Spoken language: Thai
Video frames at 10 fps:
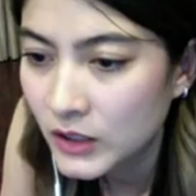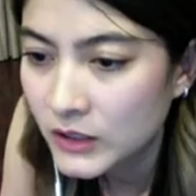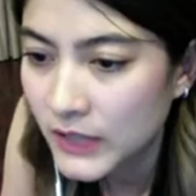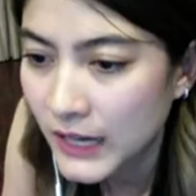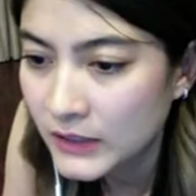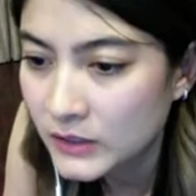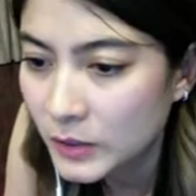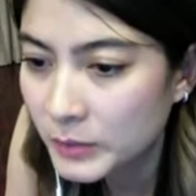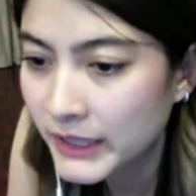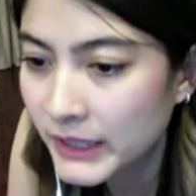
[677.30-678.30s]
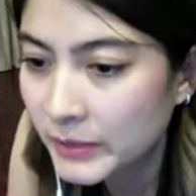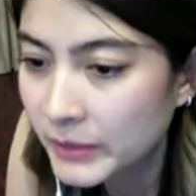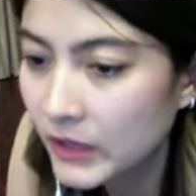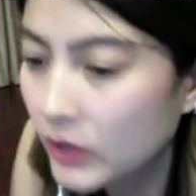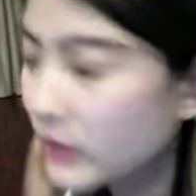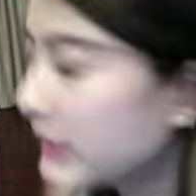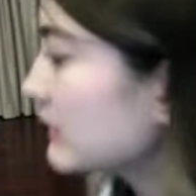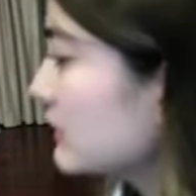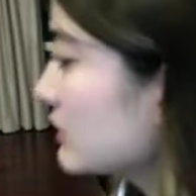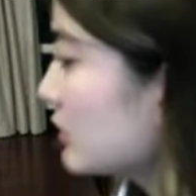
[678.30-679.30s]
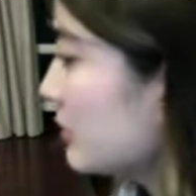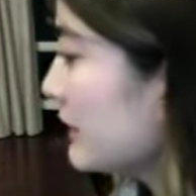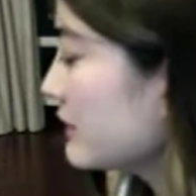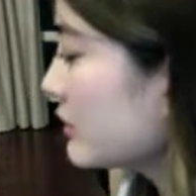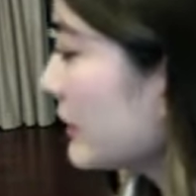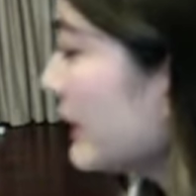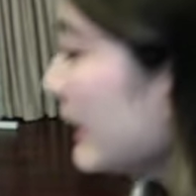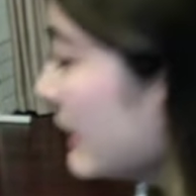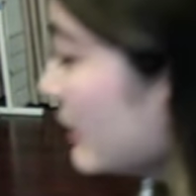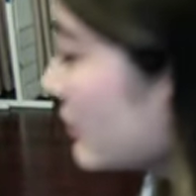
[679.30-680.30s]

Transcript: อ่ะสมคิดมีแต่คนอยากเจอสมคิดสมคิด